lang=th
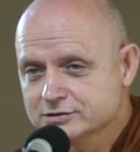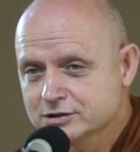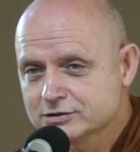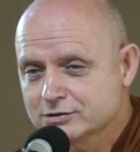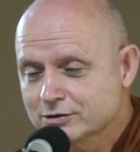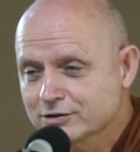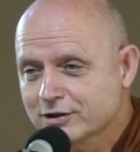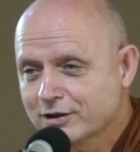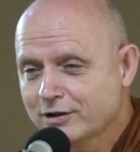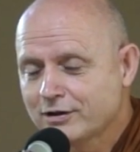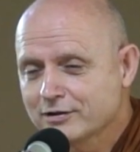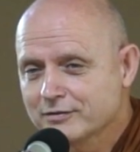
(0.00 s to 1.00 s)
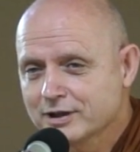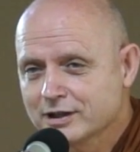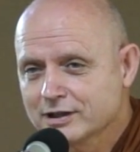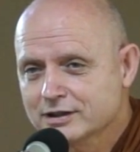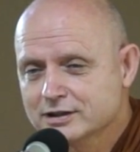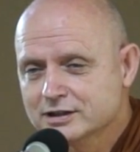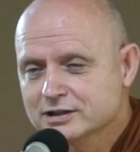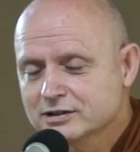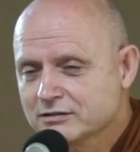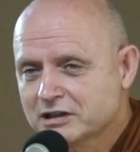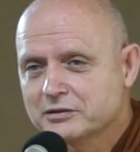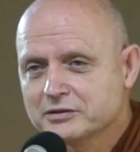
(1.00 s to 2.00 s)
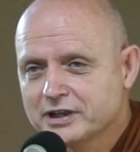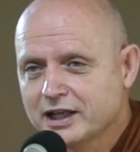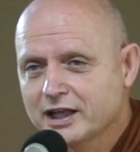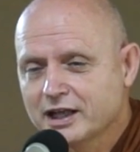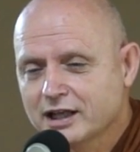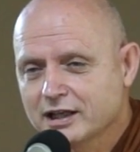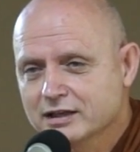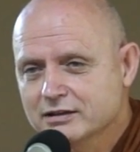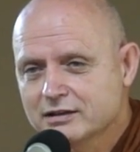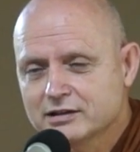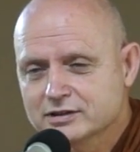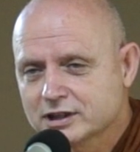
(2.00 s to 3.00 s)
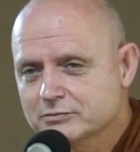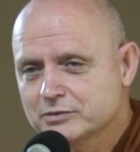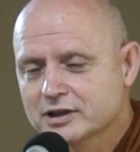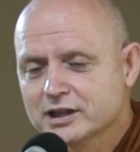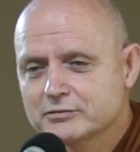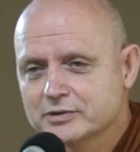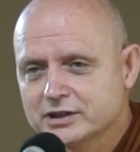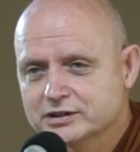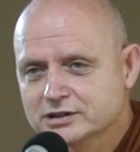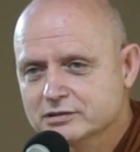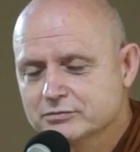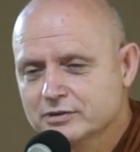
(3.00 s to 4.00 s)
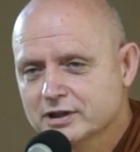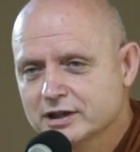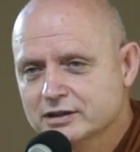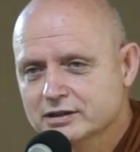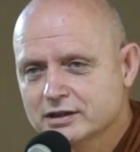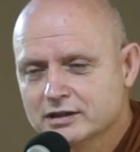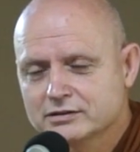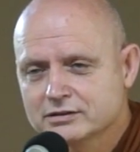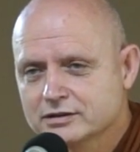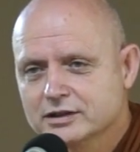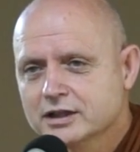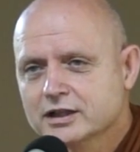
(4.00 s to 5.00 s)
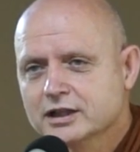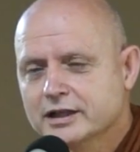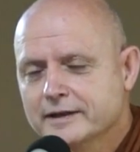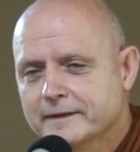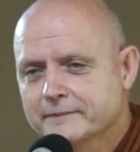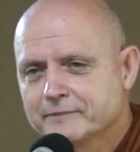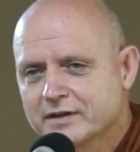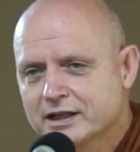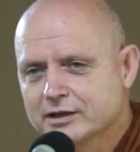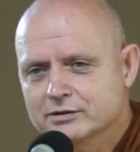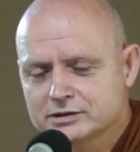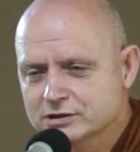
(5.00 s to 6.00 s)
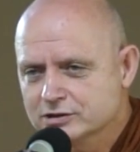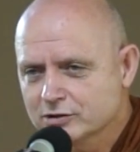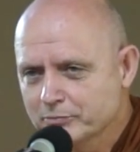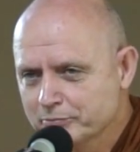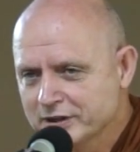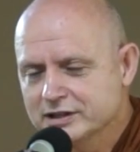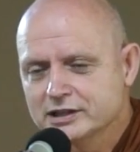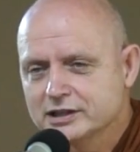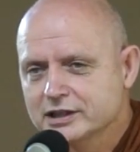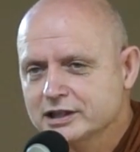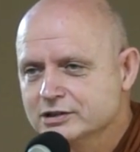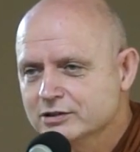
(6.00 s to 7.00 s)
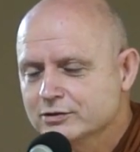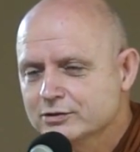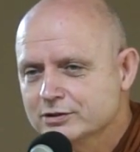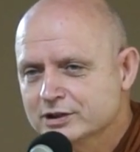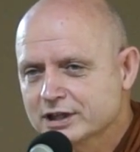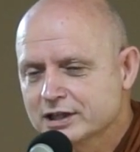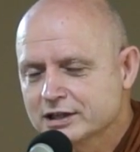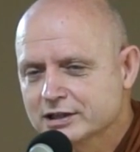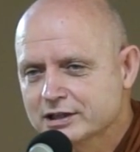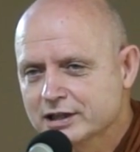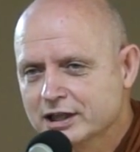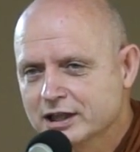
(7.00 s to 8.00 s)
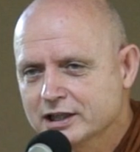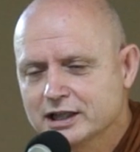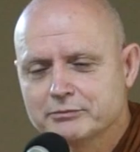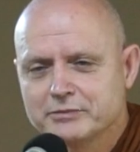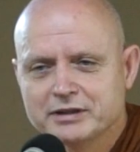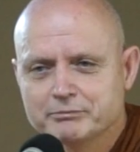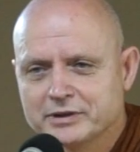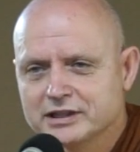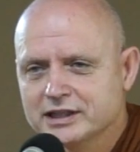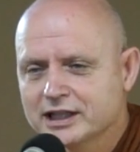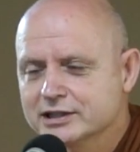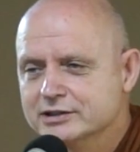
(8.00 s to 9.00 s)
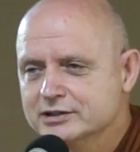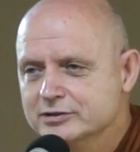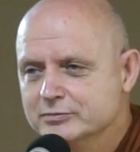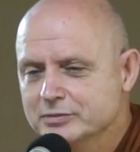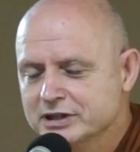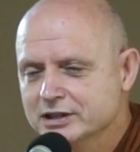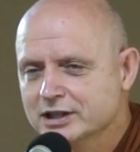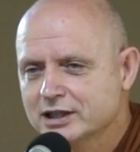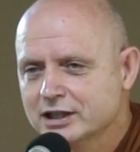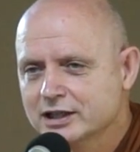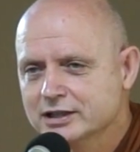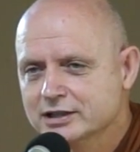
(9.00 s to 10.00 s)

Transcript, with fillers: จะตกร่องว่าเราแย่ เราทำอะไรไม่สำเร็จ แล้วแล้วก็จะต้องเป็นอย่างนี้ตลอดกาลนานและไม่เป็นอย่างอื่นไม่ได้